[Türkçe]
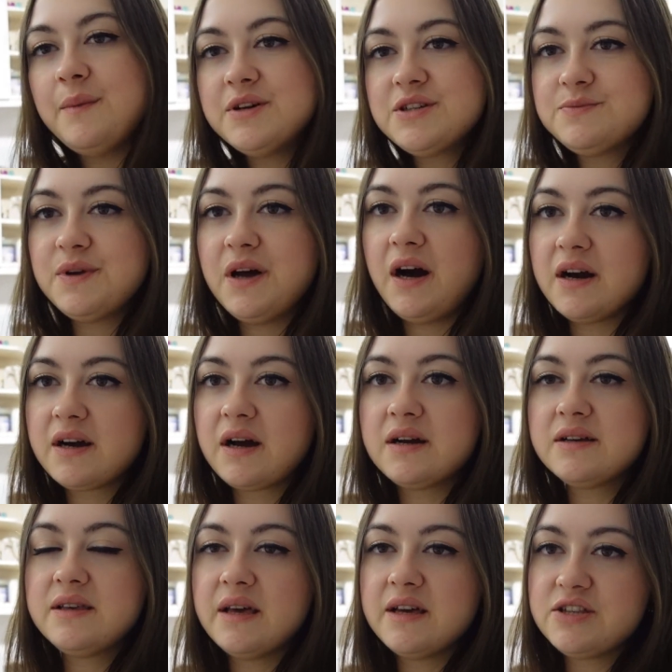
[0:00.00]
Ama şimdi
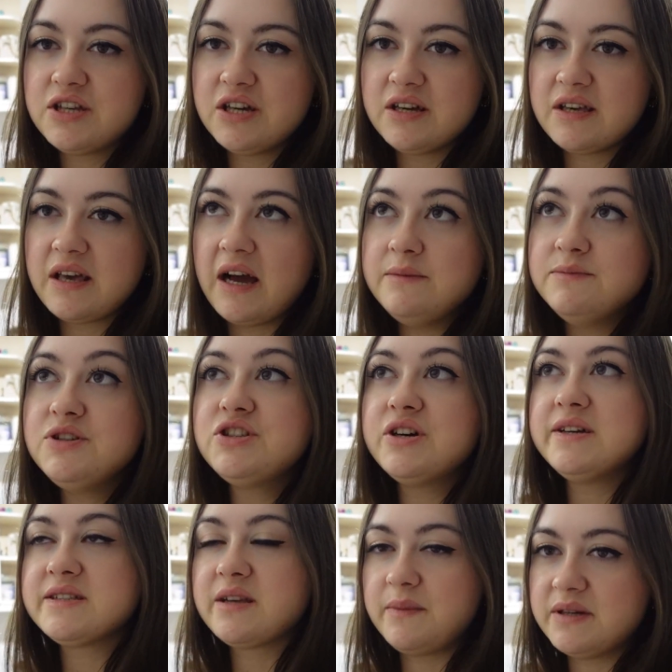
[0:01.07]
Hakan gece
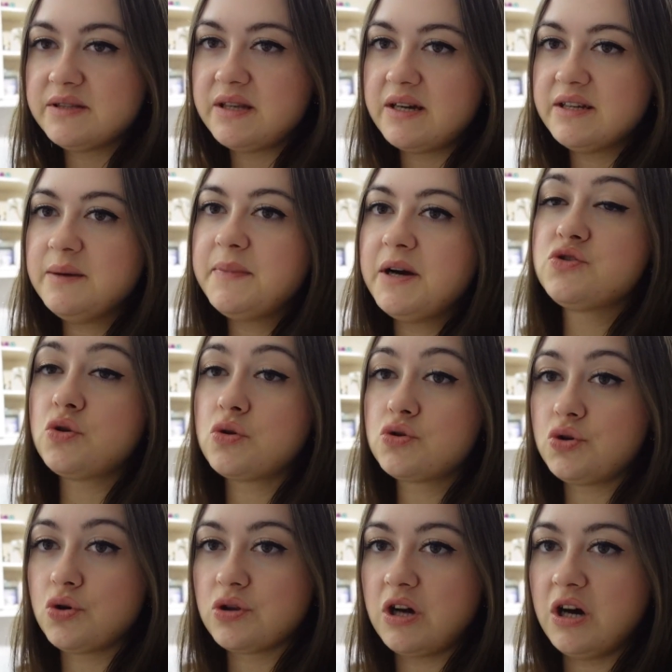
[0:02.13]
gelmeyeceği zamanlarda ben çok
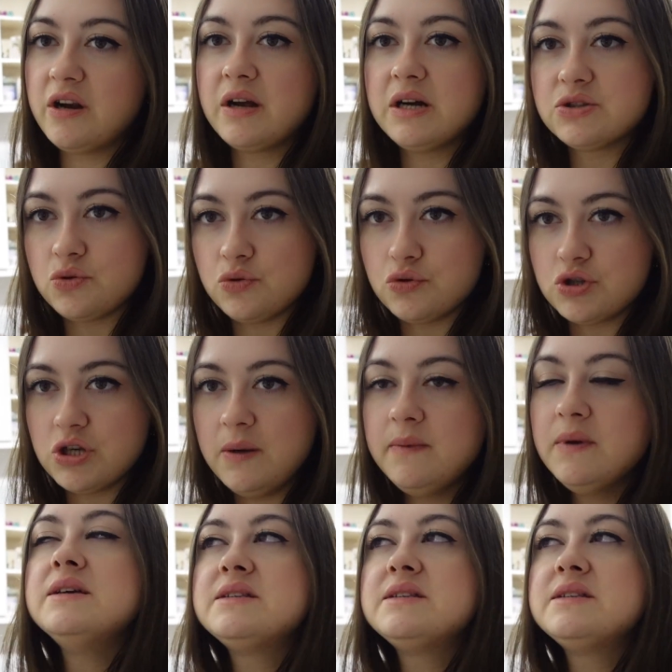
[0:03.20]
çok daha rahat olacağım.